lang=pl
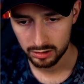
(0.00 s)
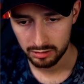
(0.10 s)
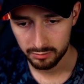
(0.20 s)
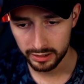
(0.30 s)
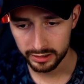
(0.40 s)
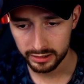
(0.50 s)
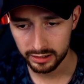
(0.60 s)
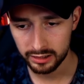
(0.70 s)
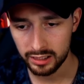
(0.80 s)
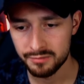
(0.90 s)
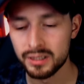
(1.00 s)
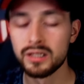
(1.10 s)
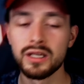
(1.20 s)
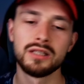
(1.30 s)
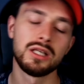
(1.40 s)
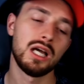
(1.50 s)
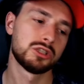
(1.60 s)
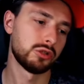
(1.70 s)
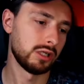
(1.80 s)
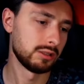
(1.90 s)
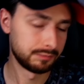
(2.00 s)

Michael, Emily and Adrian.